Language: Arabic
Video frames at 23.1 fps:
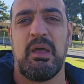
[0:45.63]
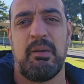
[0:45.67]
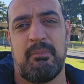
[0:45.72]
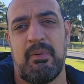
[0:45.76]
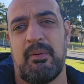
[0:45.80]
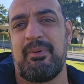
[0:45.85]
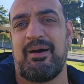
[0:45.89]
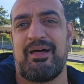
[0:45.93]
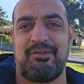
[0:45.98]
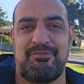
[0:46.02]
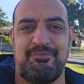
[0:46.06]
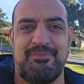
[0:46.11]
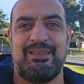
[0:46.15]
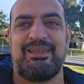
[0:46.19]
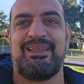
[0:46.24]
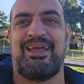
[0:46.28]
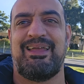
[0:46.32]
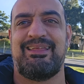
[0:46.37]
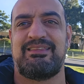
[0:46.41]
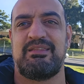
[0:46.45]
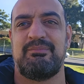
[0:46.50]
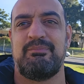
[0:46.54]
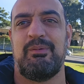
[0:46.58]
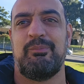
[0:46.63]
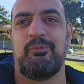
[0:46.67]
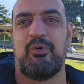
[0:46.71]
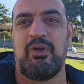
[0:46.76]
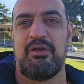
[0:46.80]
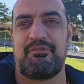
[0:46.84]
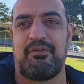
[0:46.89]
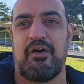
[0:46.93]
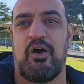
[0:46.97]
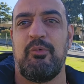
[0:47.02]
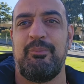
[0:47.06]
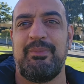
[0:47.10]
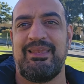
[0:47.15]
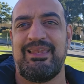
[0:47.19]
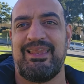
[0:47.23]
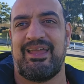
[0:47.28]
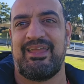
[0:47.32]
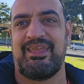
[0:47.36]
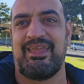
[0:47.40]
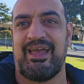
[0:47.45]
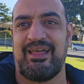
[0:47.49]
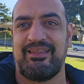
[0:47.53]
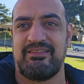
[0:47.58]
ما بعرف مين رح يتم الموافقه او مين
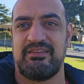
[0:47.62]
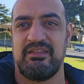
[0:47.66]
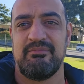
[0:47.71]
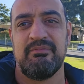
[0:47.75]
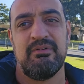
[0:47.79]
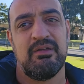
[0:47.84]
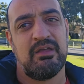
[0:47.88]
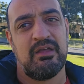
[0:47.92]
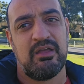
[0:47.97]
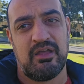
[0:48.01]
رح يقدم